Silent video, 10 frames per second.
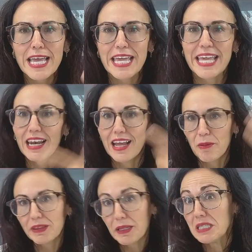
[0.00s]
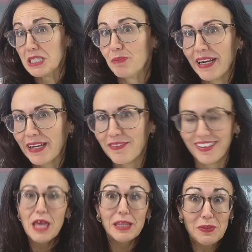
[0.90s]
y ala, te vienes para arriba.
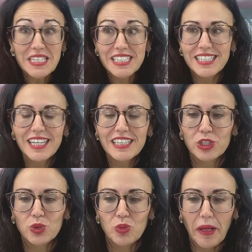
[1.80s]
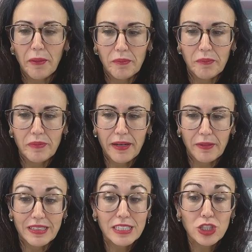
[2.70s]
Te voy a enseñar la textura. Mirar,
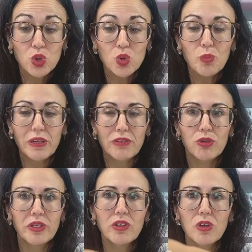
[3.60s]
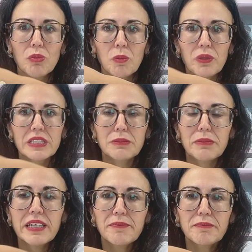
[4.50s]
es súper fluido como puedes ver,